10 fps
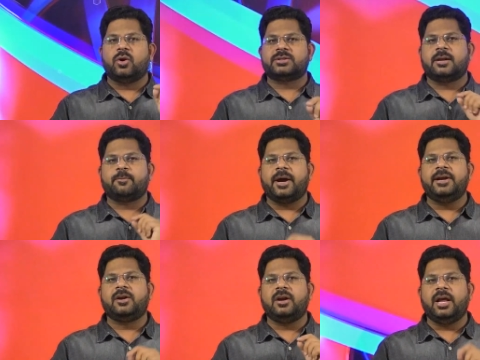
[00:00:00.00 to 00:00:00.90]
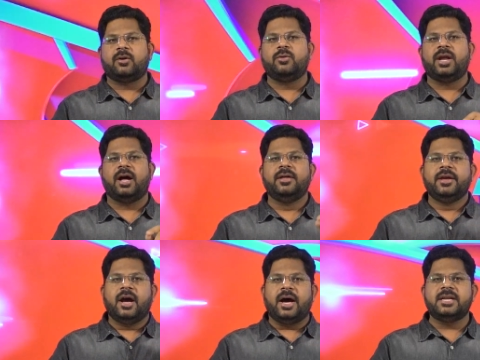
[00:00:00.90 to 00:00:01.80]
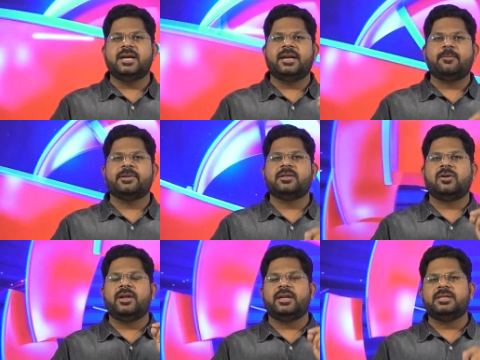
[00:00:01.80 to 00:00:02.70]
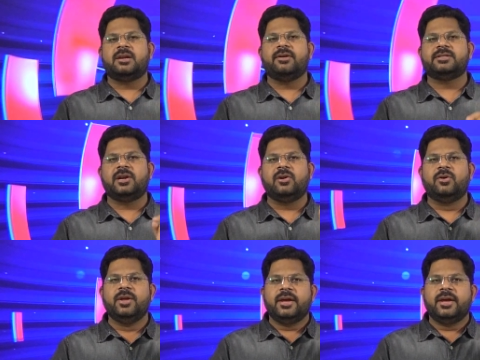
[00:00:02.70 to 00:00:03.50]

రోస్టర్ పాయింట్లు లేకుండా హారిజాంటల్ పద్ధతిలోనే రిజర్వేషన్లు